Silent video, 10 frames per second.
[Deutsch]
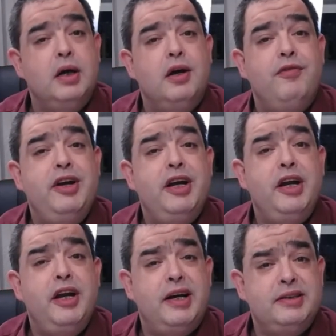Wenn ihr
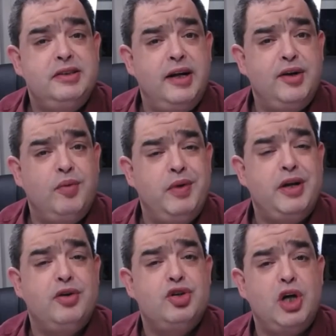den ersten Teil komplett
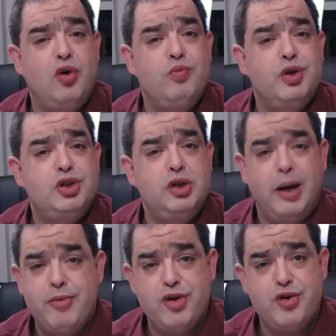schauen möchtet,
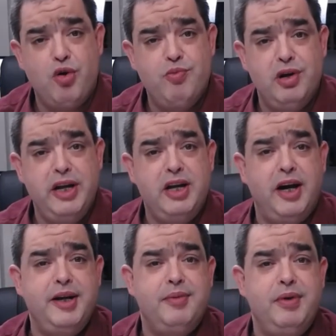habe ich euch oben einen Link
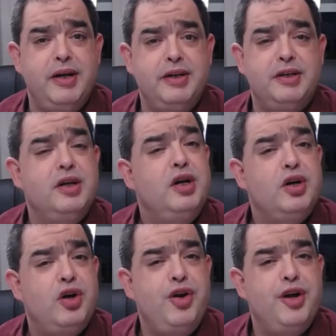eingeblendet.
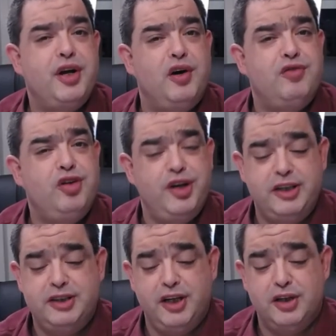Könnt ihr draufklicken,
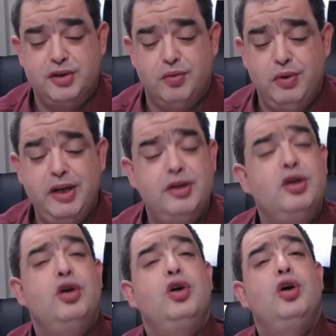seht ihr es komplett.
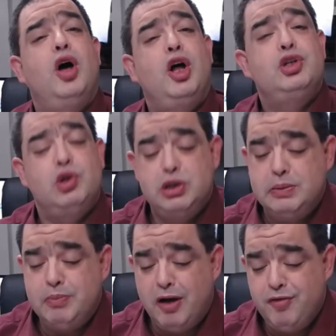Ansonsten
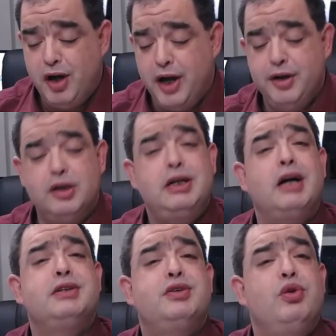machen wir eine
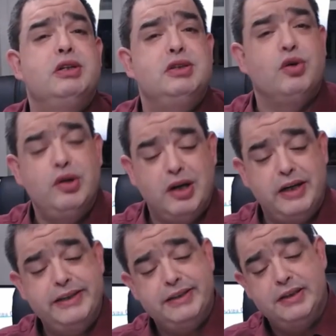ganz kurze
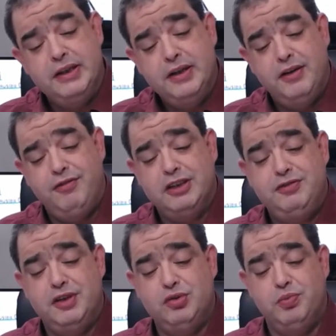Rückreise, was
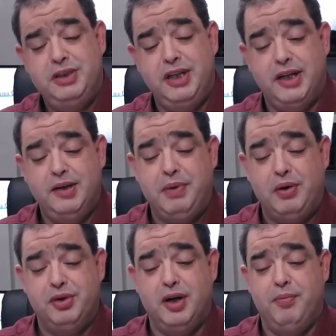wir so bisher
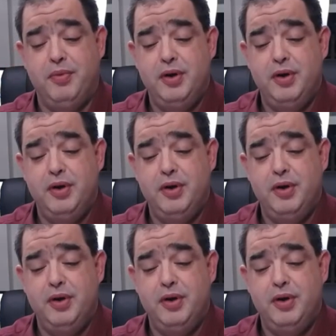gebaut haben.